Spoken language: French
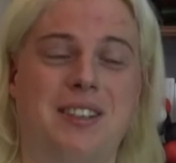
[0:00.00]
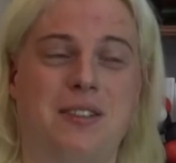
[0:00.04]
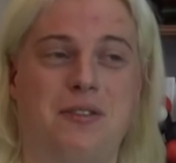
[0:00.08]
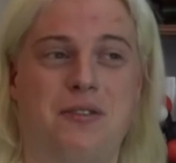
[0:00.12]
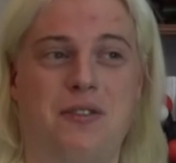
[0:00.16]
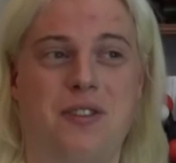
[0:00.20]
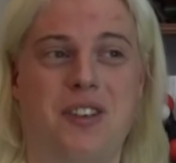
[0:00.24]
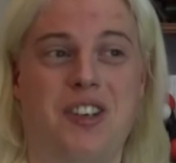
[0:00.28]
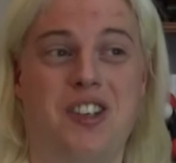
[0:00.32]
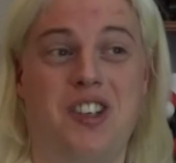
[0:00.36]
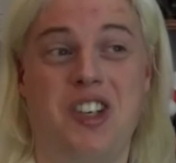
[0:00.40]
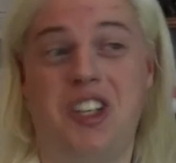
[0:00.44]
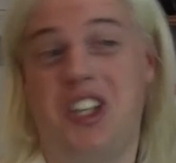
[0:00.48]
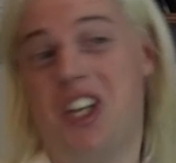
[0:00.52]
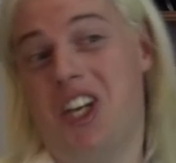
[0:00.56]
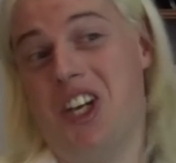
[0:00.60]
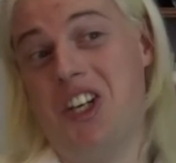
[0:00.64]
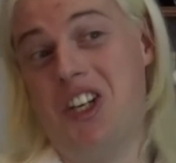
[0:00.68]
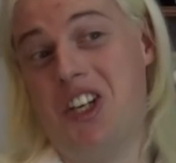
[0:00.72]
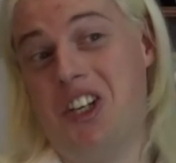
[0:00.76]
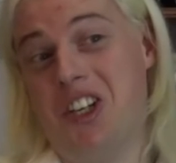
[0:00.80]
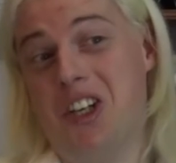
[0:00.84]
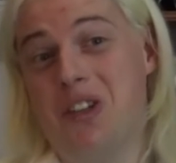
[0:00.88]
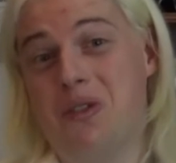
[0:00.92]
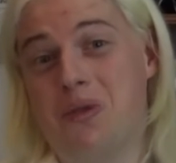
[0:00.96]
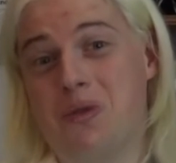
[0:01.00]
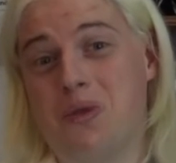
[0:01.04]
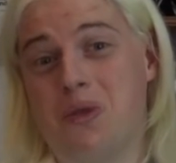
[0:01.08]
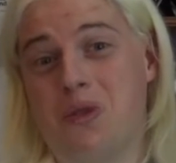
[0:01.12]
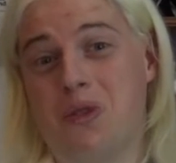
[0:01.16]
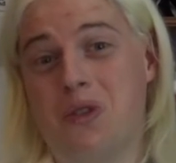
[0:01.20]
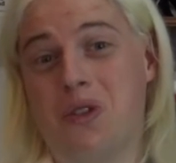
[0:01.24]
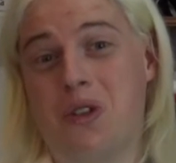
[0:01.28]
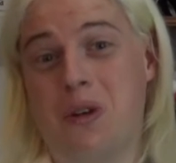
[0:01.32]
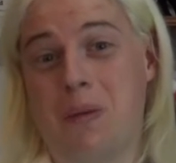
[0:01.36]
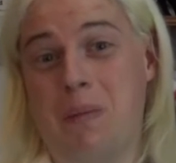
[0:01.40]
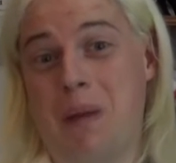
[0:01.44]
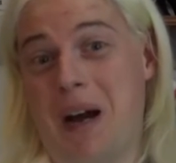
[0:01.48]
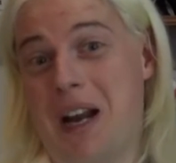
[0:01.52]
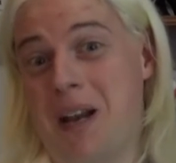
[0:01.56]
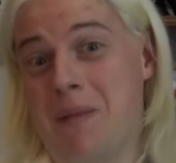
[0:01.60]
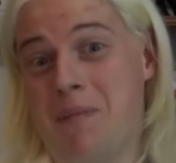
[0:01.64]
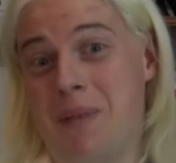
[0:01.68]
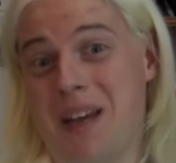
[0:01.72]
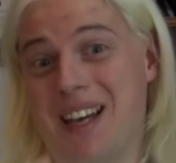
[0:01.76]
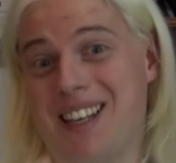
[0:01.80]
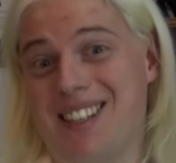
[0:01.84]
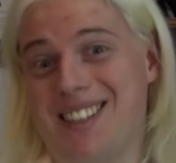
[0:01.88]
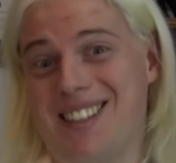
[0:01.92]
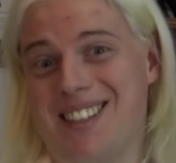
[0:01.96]
s'est fait éjecter de son trône par les
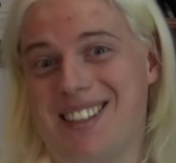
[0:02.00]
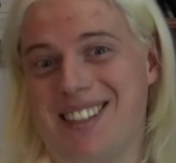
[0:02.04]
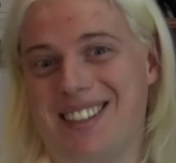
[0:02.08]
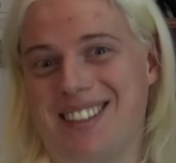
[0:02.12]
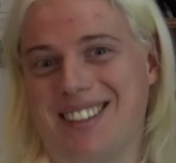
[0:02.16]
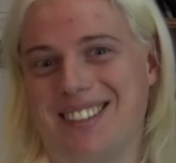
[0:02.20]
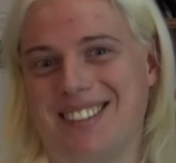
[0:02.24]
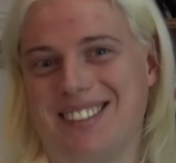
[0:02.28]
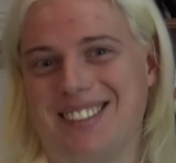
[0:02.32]
Perses.